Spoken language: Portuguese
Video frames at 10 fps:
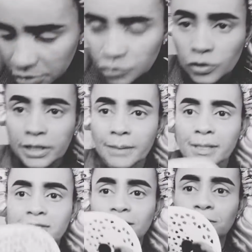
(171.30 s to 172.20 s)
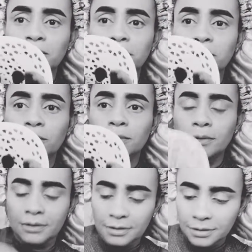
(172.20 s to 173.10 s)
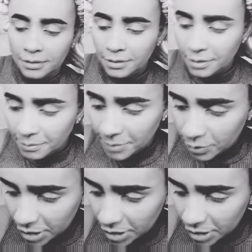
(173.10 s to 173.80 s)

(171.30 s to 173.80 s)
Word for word: Eu estou aqui abaixado porque meu, meu